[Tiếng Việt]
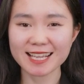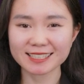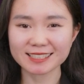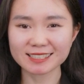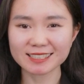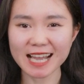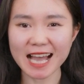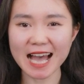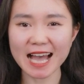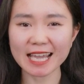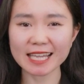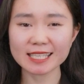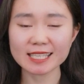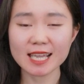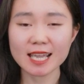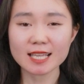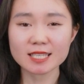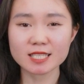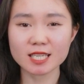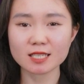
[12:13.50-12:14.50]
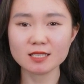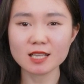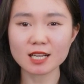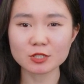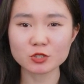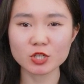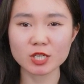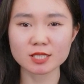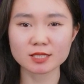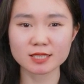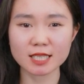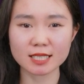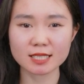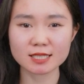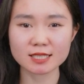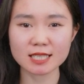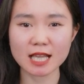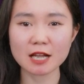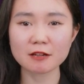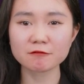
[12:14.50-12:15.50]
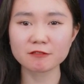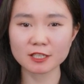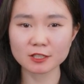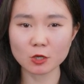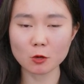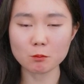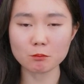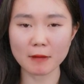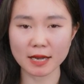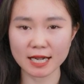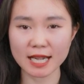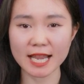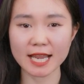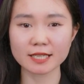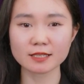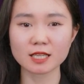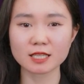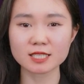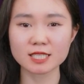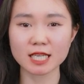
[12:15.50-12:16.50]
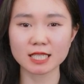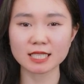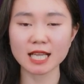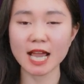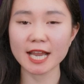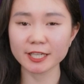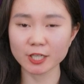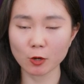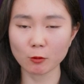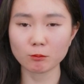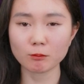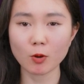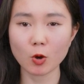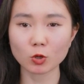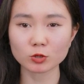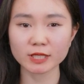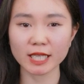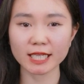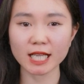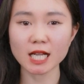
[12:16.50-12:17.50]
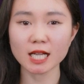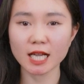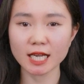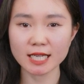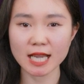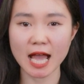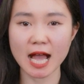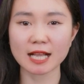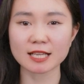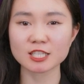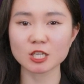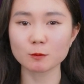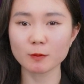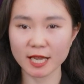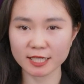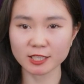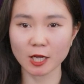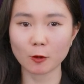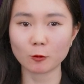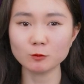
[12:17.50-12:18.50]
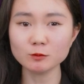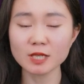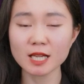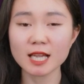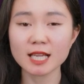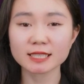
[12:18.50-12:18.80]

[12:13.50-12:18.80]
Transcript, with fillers: Thứ hai, chiến lược chuyển dịch sang phân khúc bán lẻ được triển khai đồng bộ tại các ngân hàng trong hệ thống,